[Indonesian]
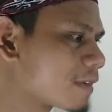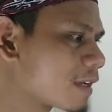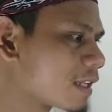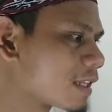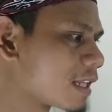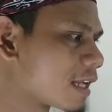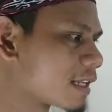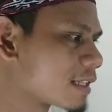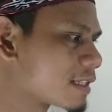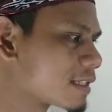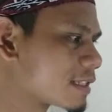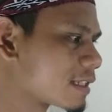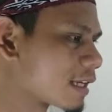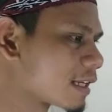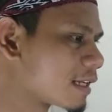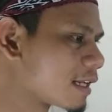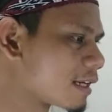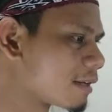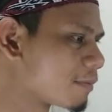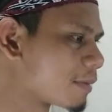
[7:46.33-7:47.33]
kita
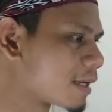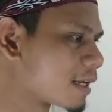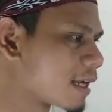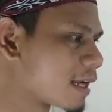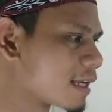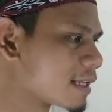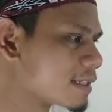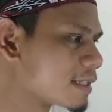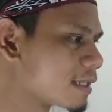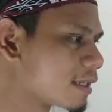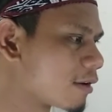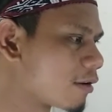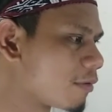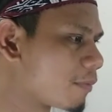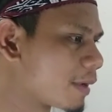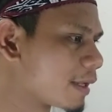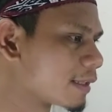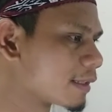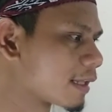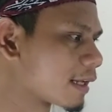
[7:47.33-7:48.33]
cek dari mana aja nih
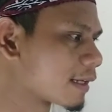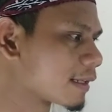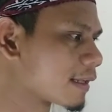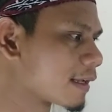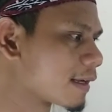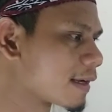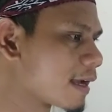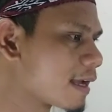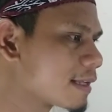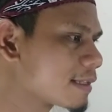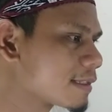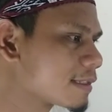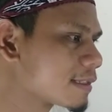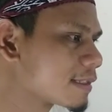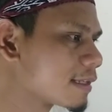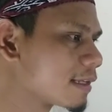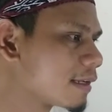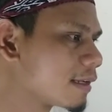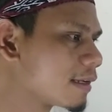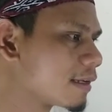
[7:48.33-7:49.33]
komentarnya
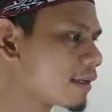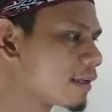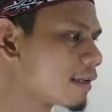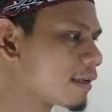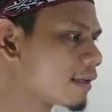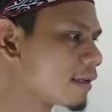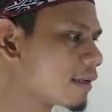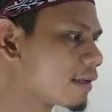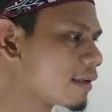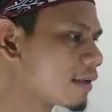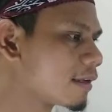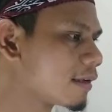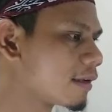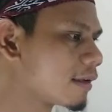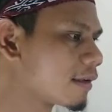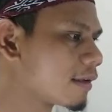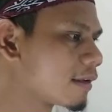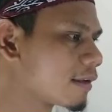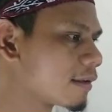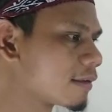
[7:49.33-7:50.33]
guys.
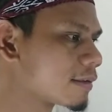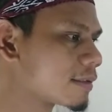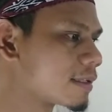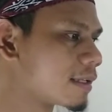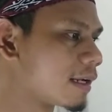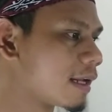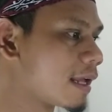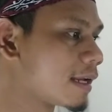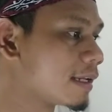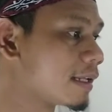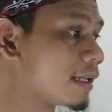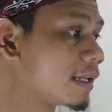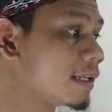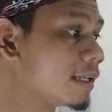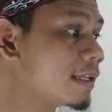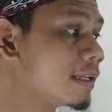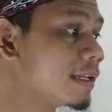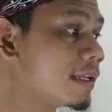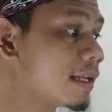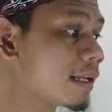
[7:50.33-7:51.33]
Selain
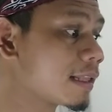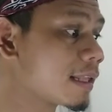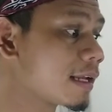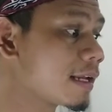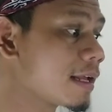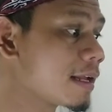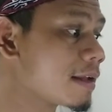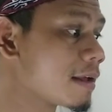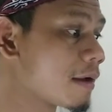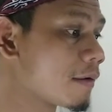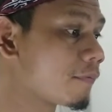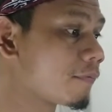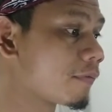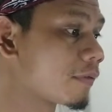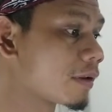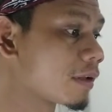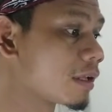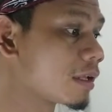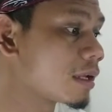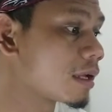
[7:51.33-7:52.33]
India tadi ada
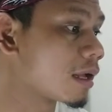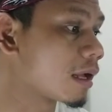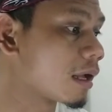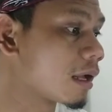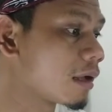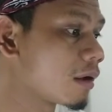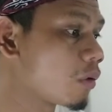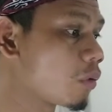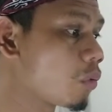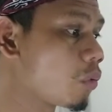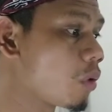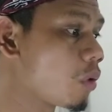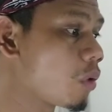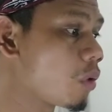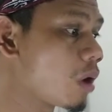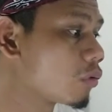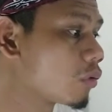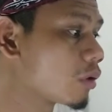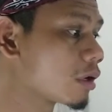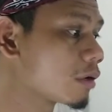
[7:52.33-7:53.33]
Afrika.
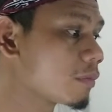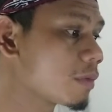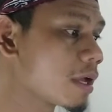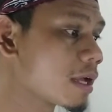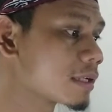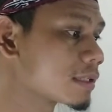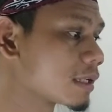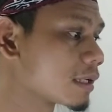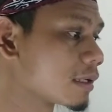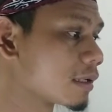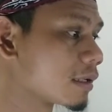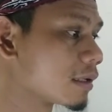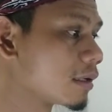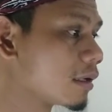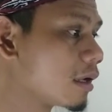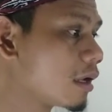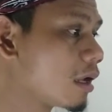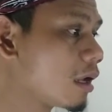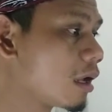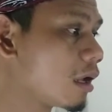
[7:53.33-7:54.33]
Wah, luar biasa nih.
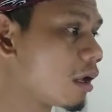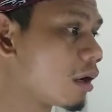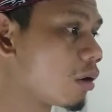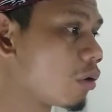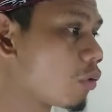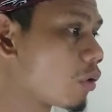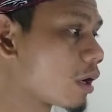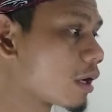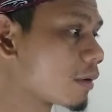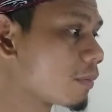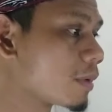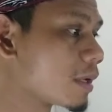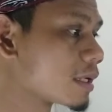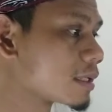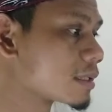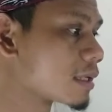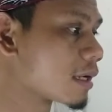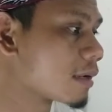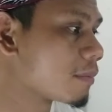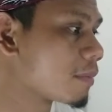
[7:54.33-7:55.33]
Luar
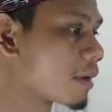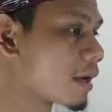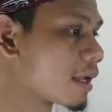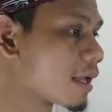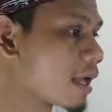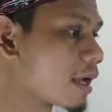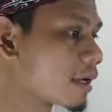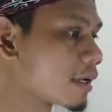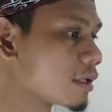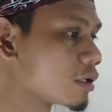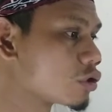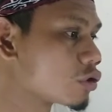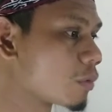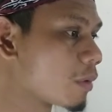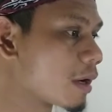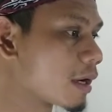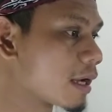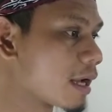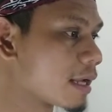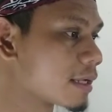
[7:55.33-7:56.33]
biasa. Bayangin
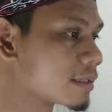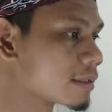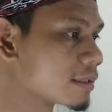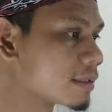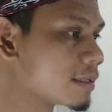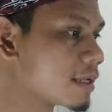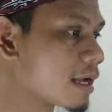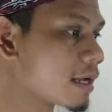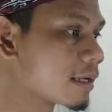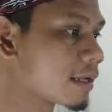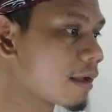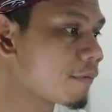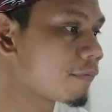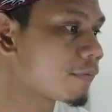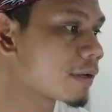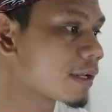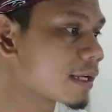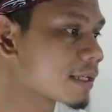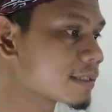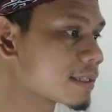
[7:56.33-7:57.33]
coba guys, dari
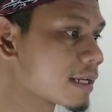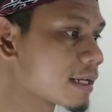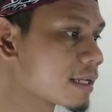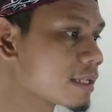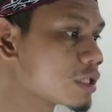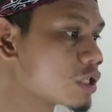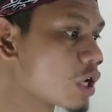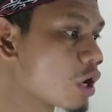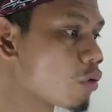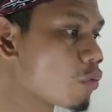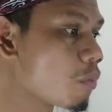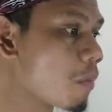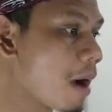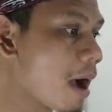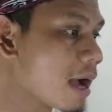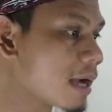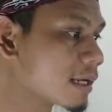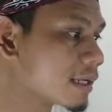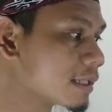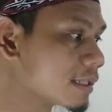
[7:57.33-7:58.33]
Afrika sana jauh
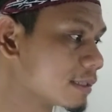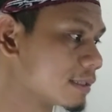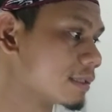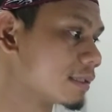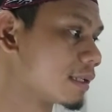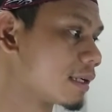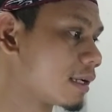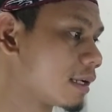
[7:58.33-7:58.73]
banget.